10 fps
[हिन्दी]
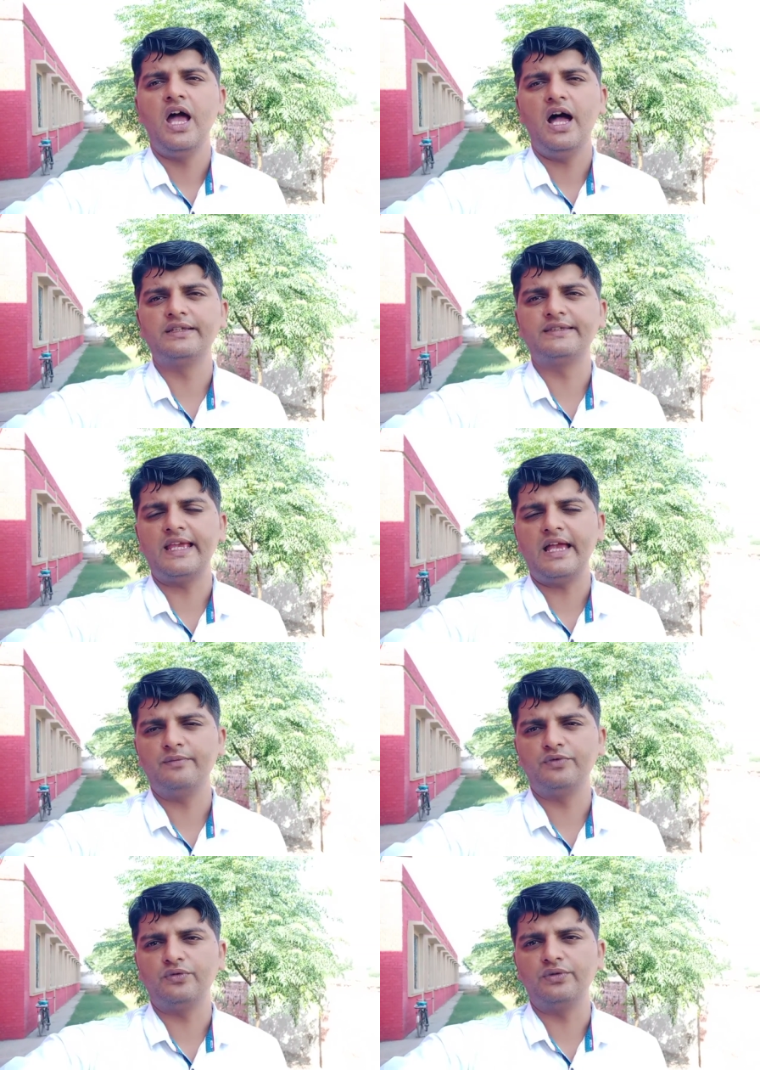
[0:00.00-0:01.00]

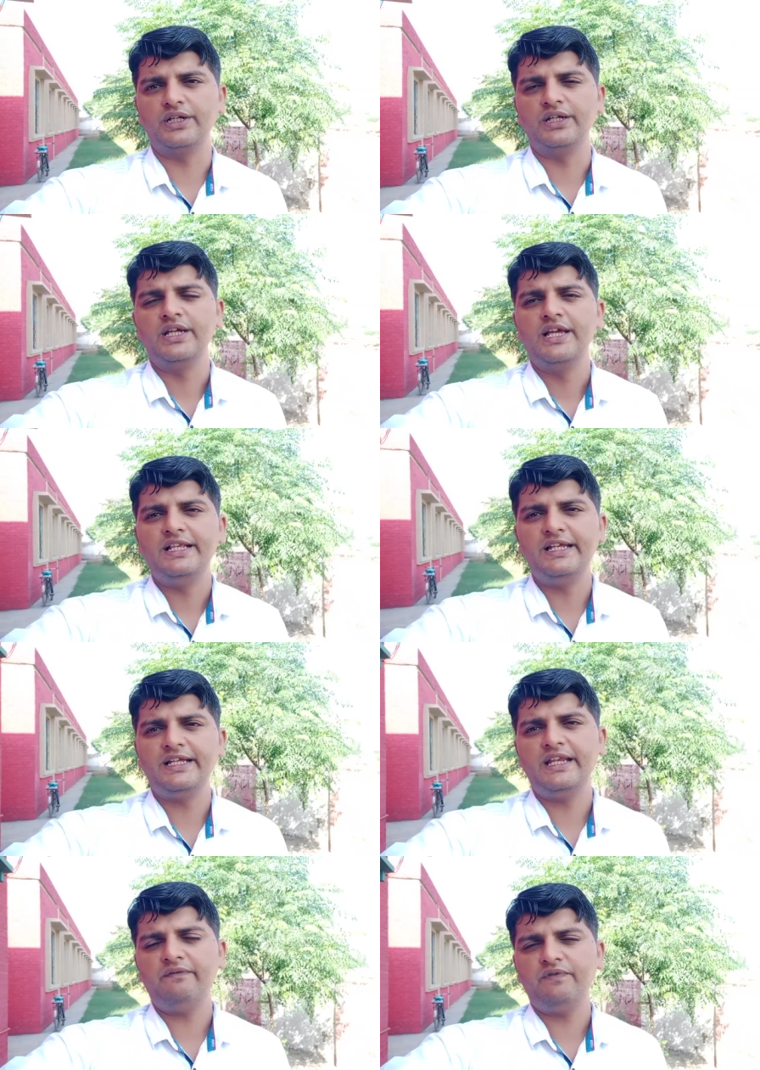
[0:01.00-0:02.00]
एग्ज़ाम्स होंगे
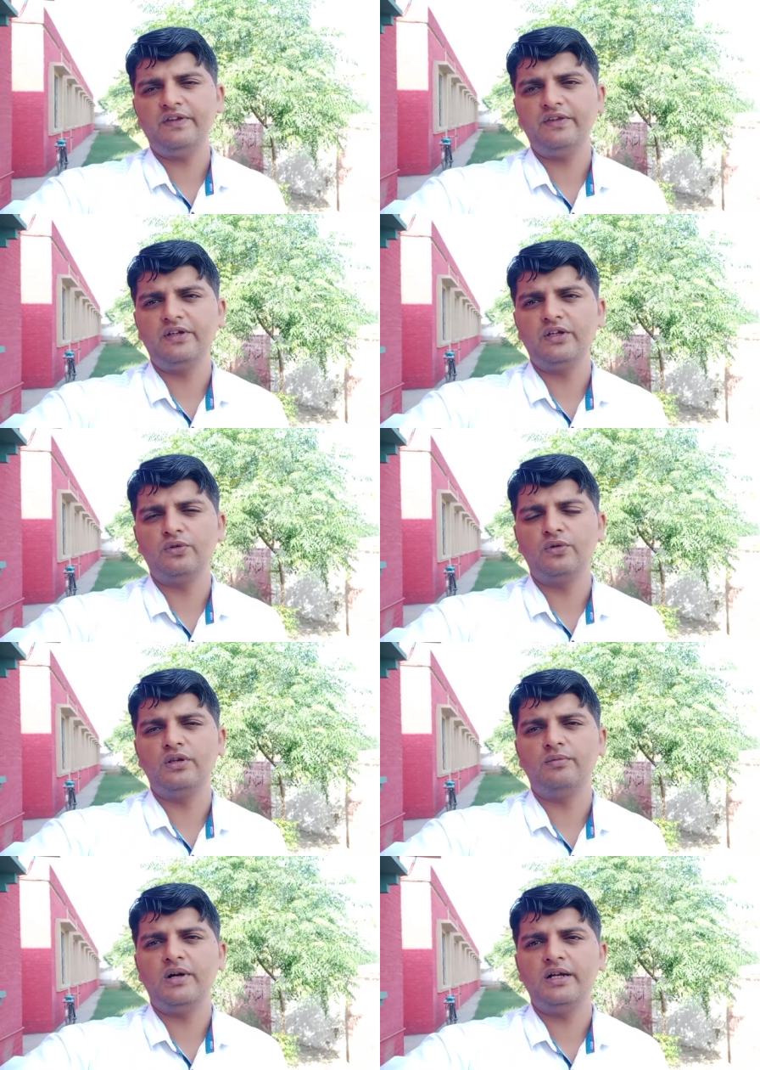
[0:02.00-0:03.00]
लेकिन एफ एस सी के
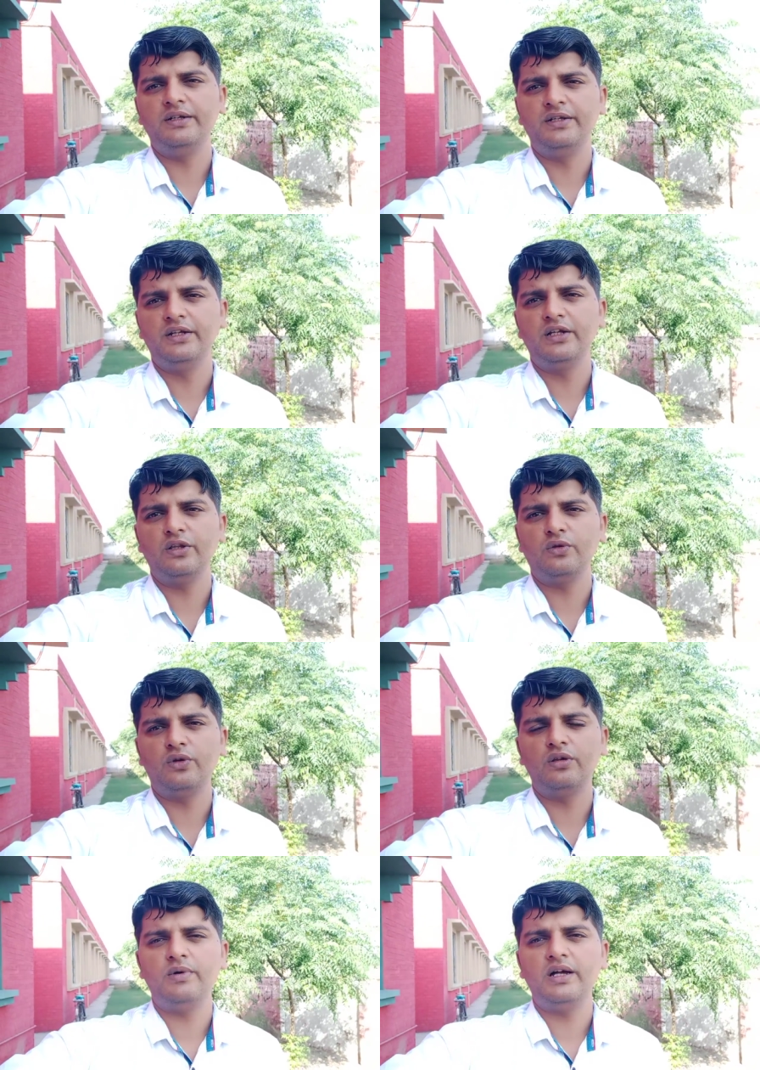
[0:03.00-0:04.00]
तलबा इंटर के
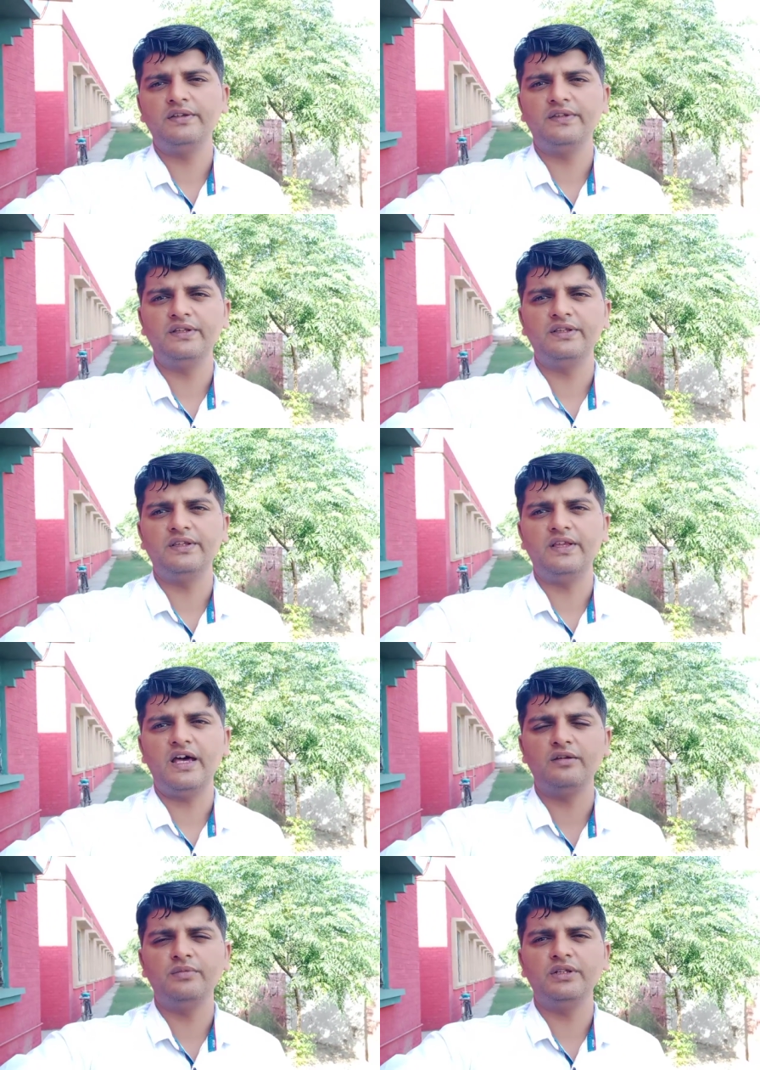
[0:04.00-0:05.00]
तलबा इस
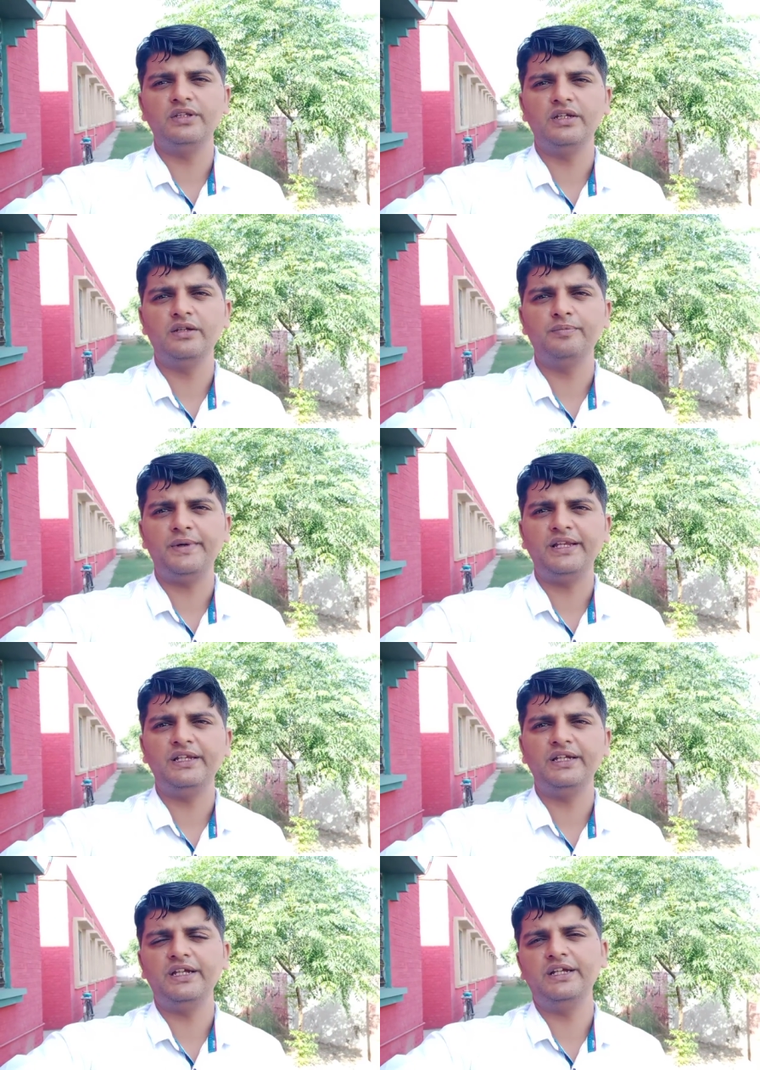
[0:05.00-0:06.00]
इंतज़ार में थे
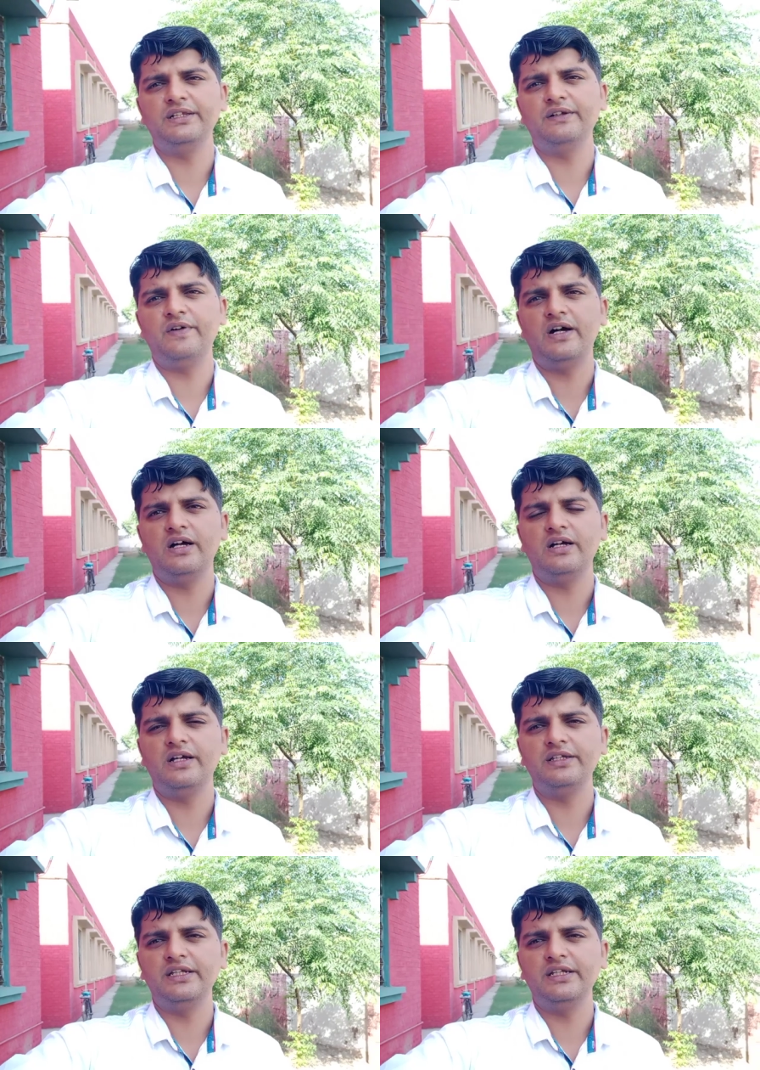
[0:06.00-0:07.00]
पहले एक
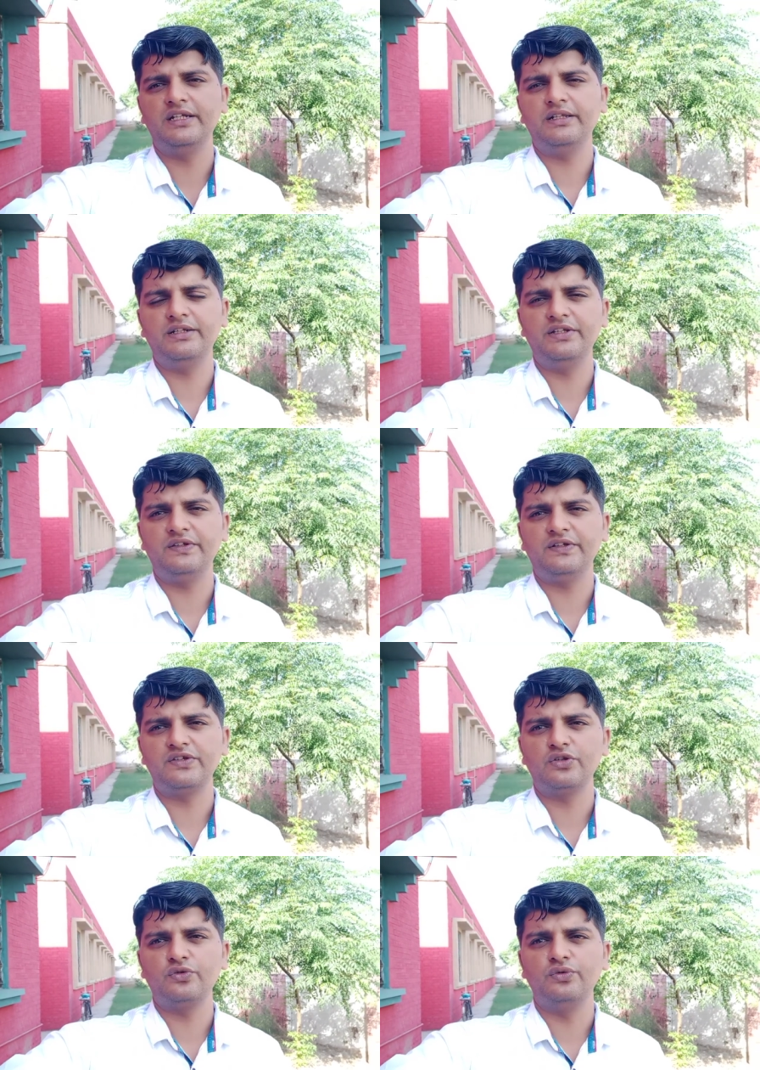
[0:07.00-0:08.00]
दफ़ा ये
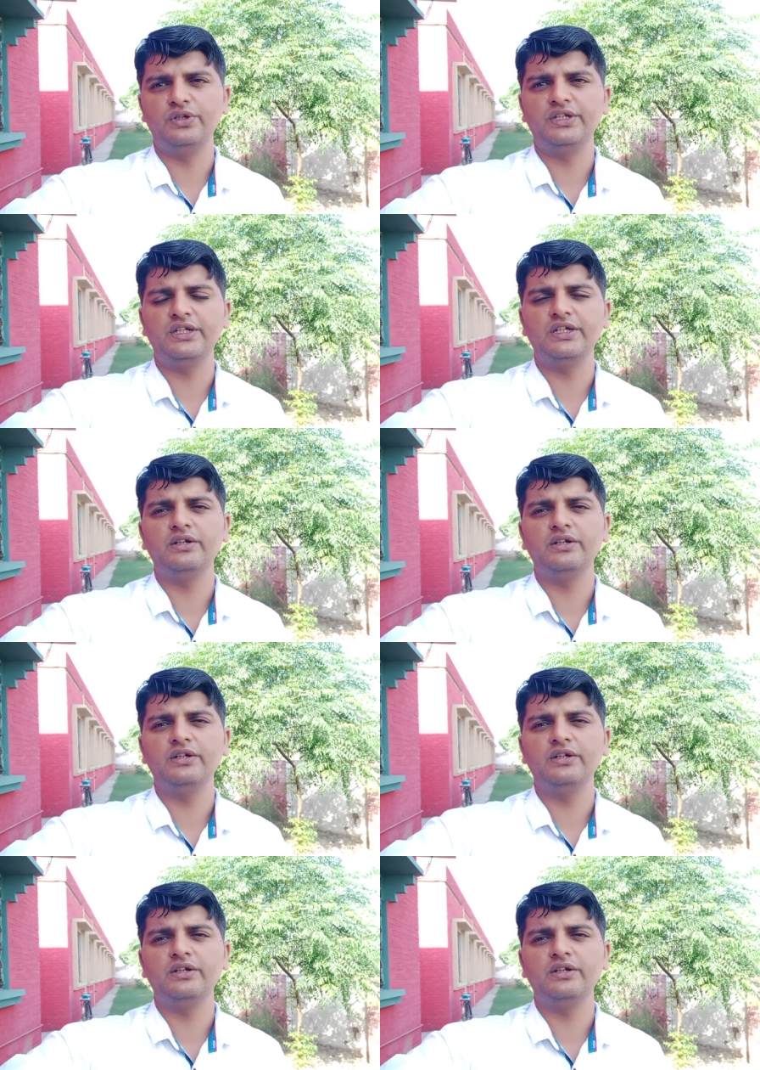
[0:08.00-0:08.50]
डिस्कशन हुई कि